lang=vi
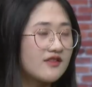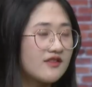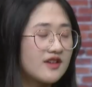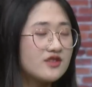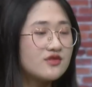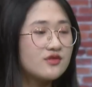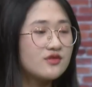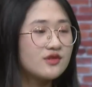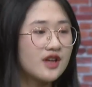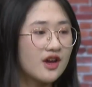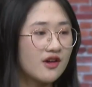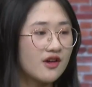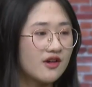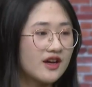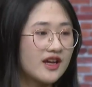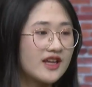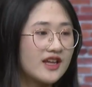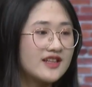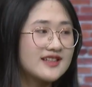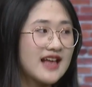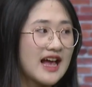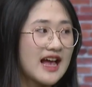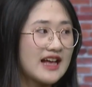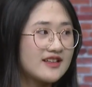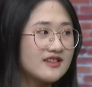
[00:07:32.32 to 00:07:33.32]
ví dụ kiểu
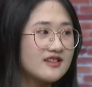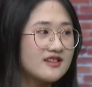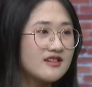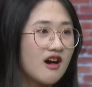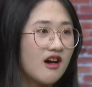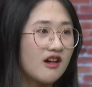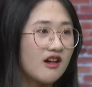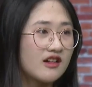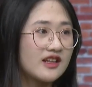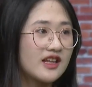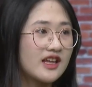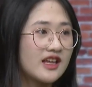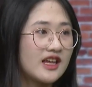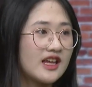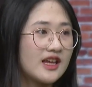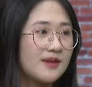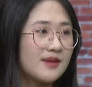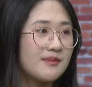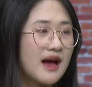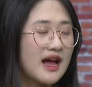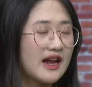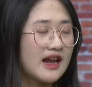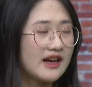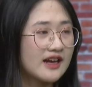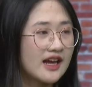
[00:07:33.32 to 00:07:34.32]
khi ra trường thì
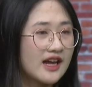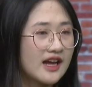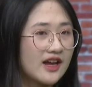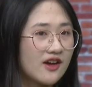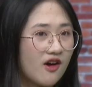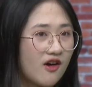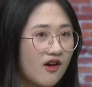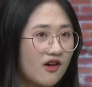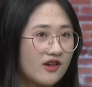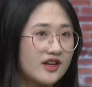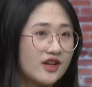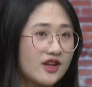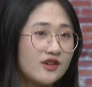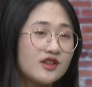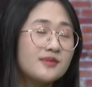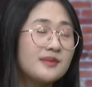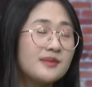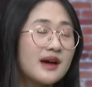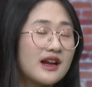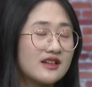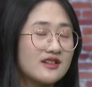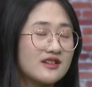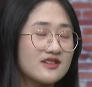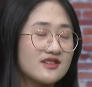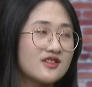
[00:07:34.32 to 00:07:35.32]
bạn ngay có nếu như
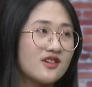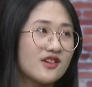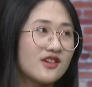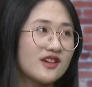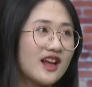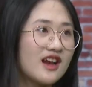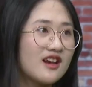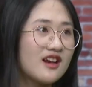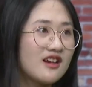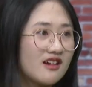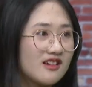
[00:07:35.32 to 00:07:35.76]
bạn thực sự có năng